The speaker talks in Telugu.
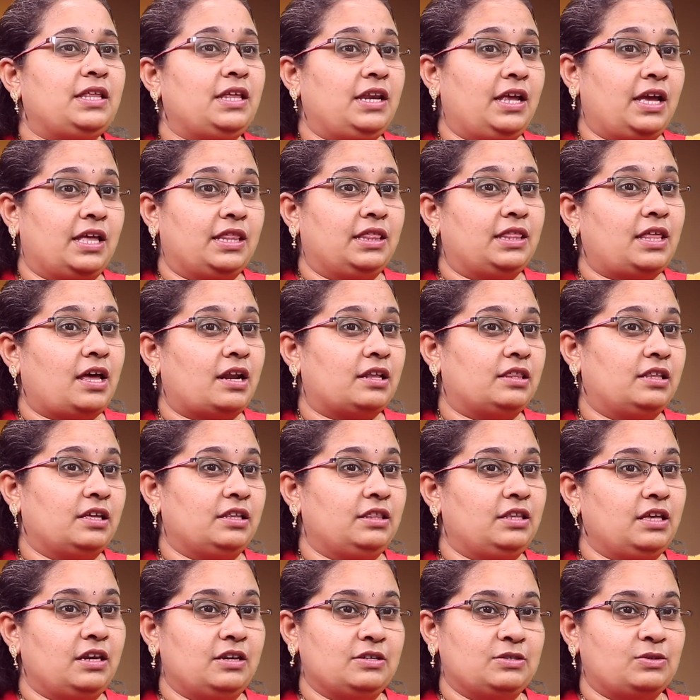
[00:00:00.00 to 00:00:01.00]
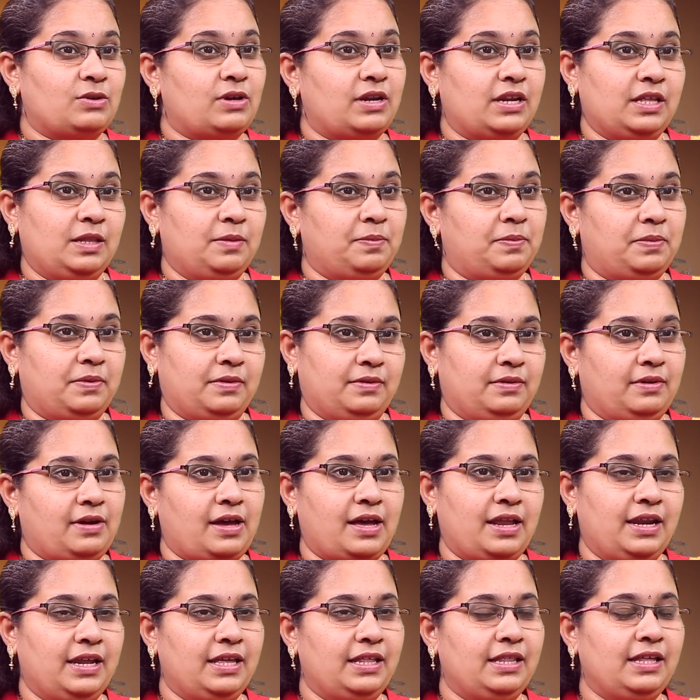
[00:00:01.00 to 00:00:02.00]
దీనికి ఎంత అర్థం తెలుసు అనేది
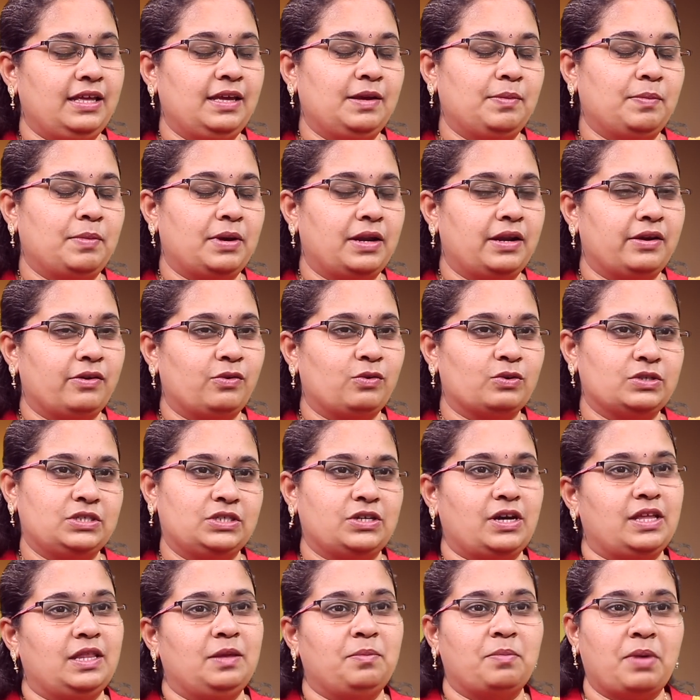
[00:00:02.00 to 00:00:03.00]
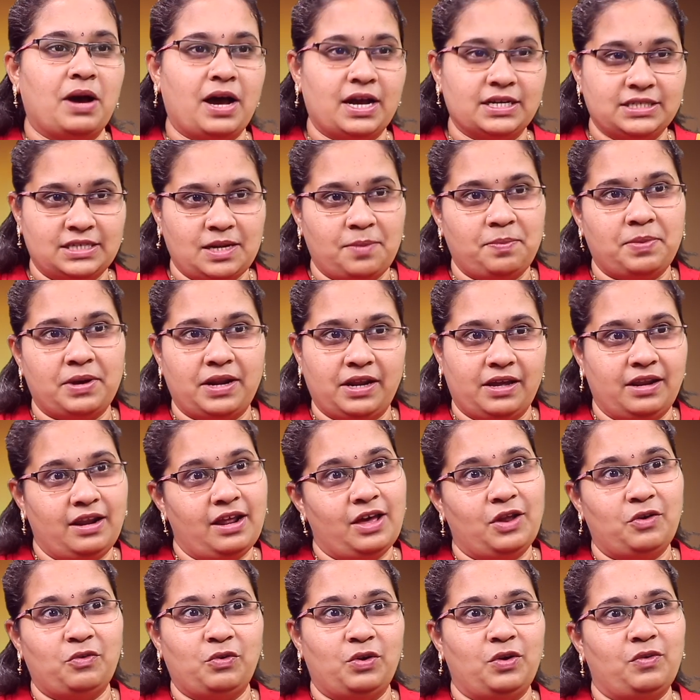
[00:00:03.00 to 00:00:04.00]
అనేది మనం కొంచెం అది భాషా
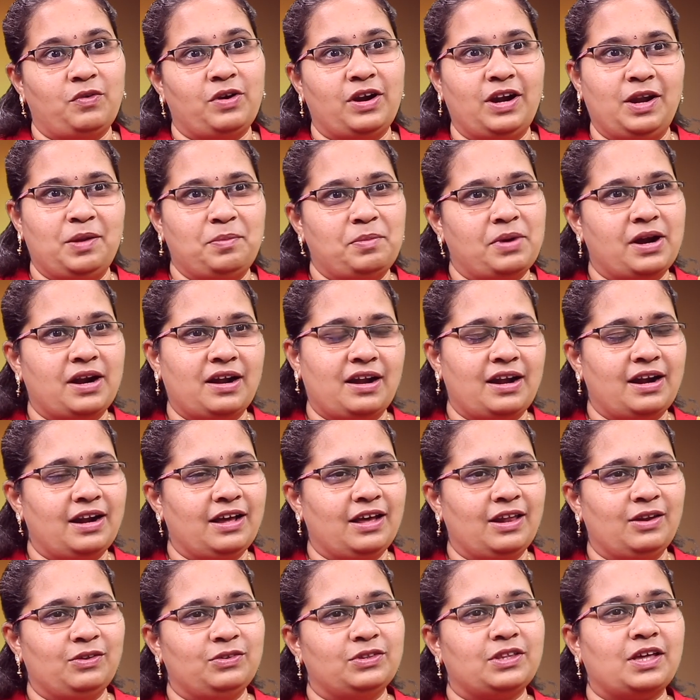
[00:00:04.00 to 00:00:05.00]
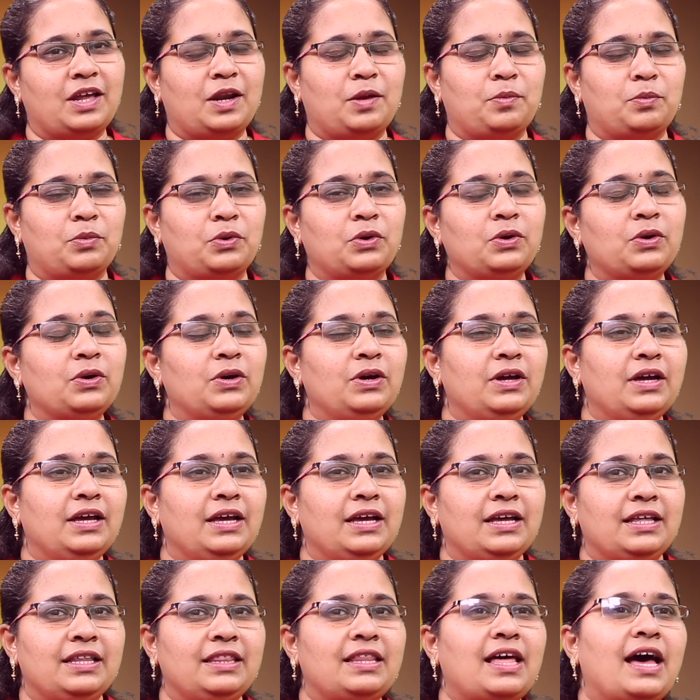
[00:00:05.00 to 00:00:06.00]
పరిజ్ఞానం ఉన్న వాళ్ళే మాట్లాడగలుగుతారేమో
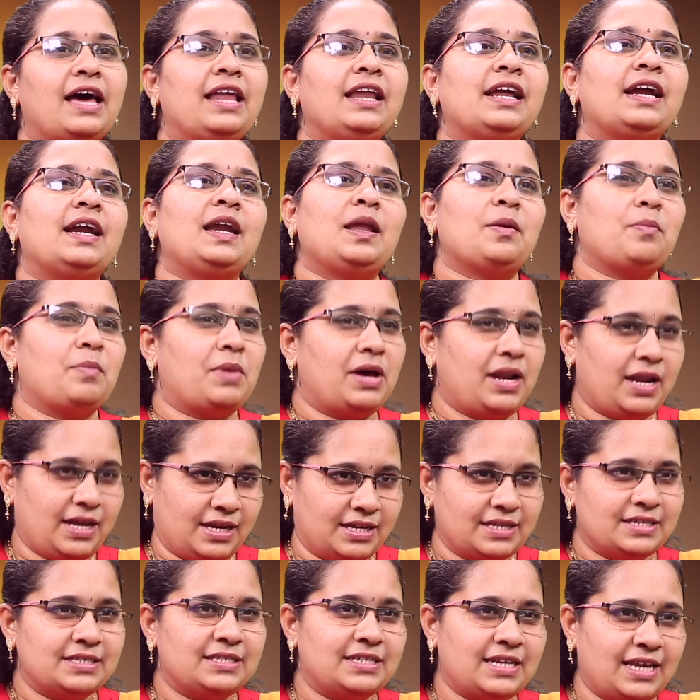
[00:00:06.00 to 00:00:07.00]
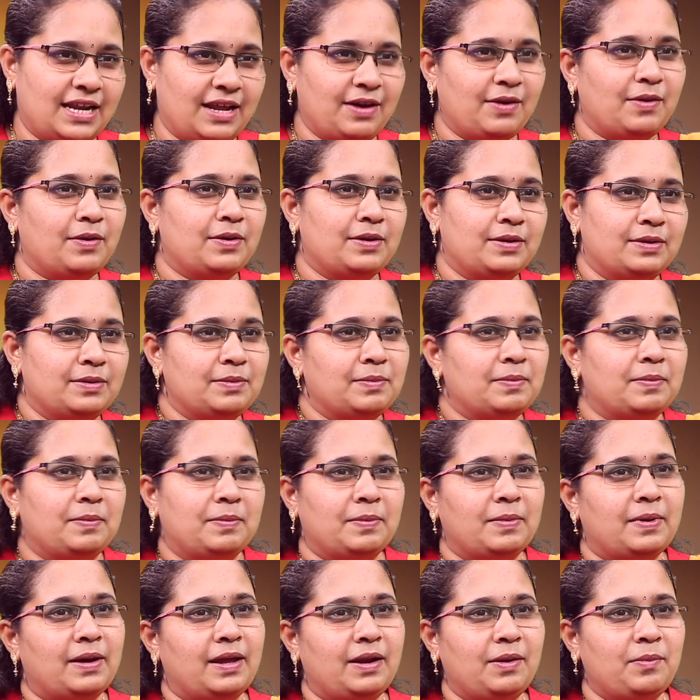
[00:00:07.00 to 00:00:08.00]
దానికంటే మన జన
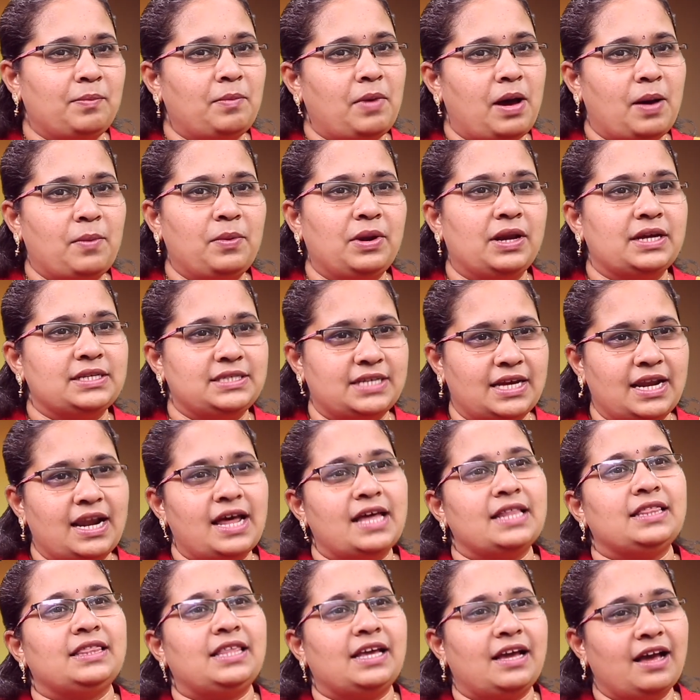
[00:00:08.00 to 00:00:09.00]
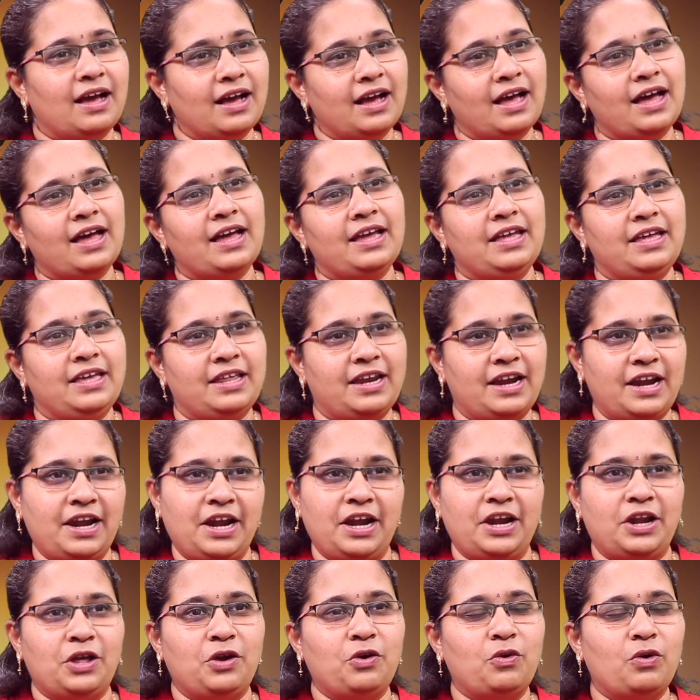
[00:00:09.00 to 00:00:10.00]
మనం మామూలుగా జనాంతికంగా ఈ
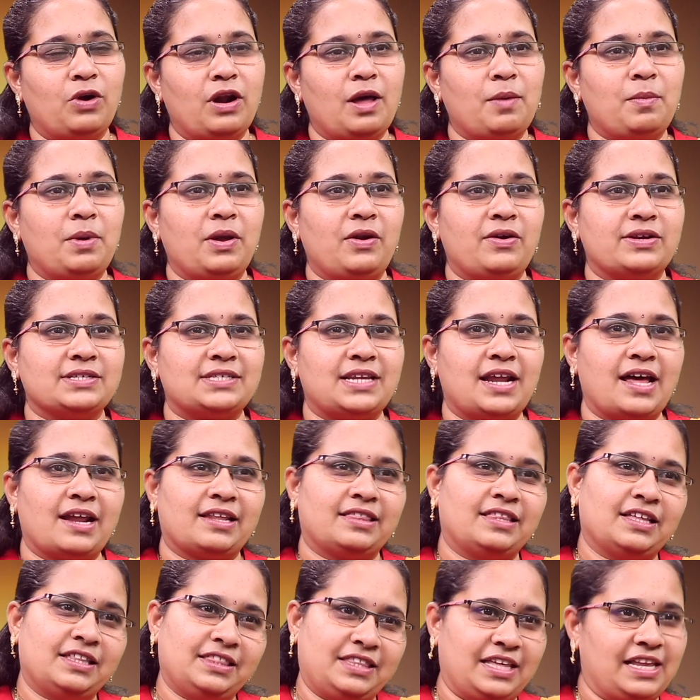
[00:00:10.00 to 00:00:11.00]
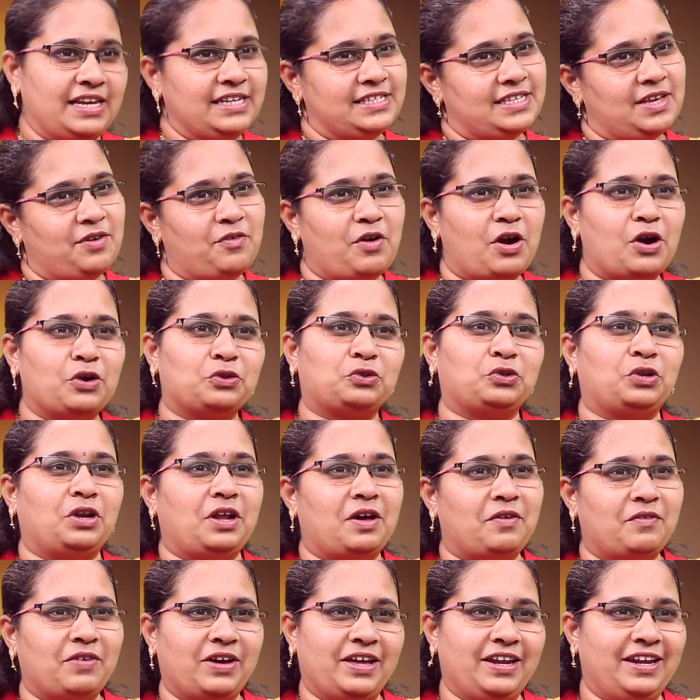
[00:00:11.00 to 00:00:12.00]
రెండిటికి కూడా మనం అసలు అర్థం తెలిసే
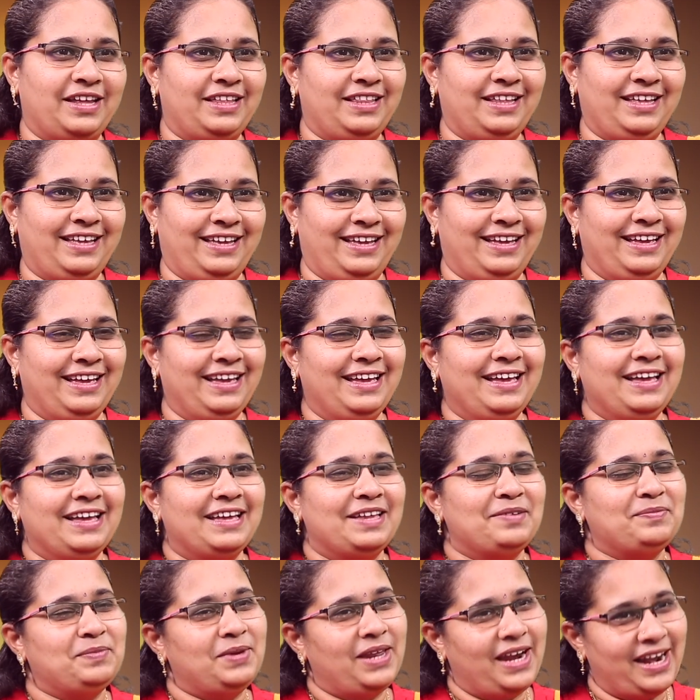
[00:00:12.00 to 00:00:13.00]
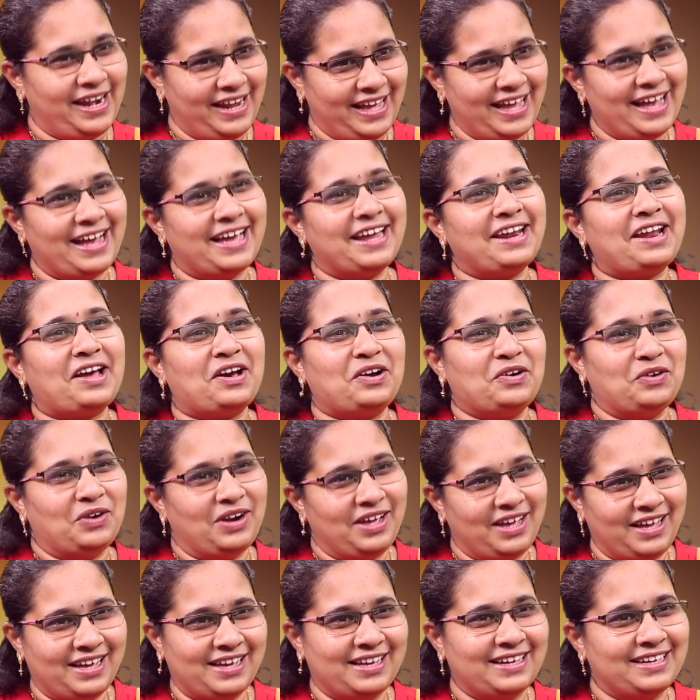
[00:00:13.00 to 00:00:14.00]
వాడుతున్నామా అనేది మీరు అడిగాక నాకు
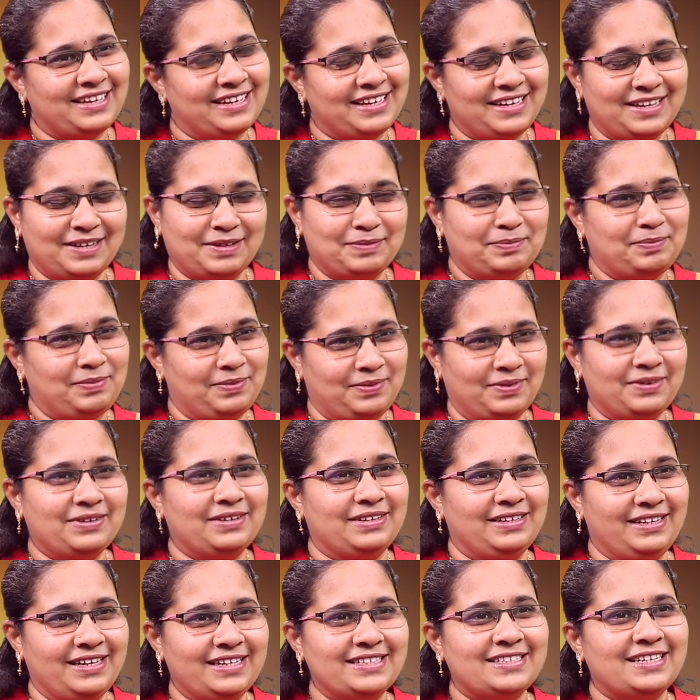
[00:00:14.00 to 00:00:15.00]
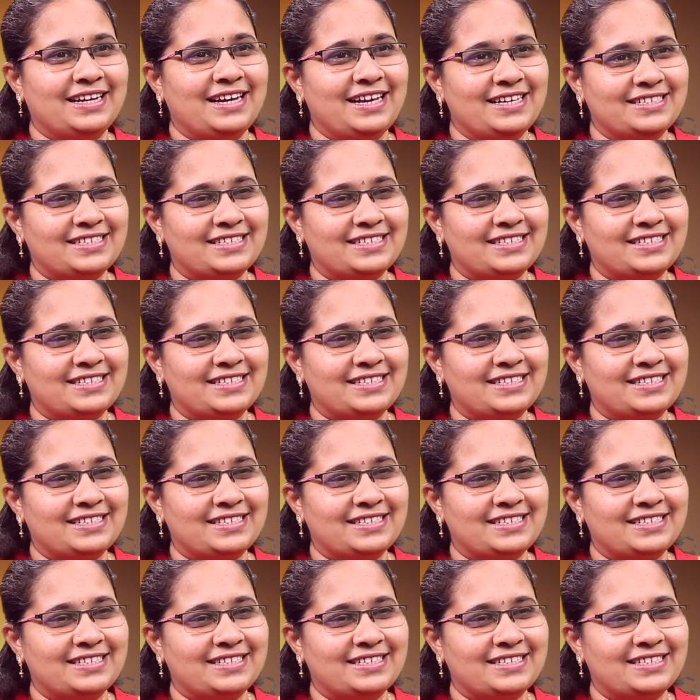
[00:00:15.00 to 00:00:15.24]
కూడా నిజంగా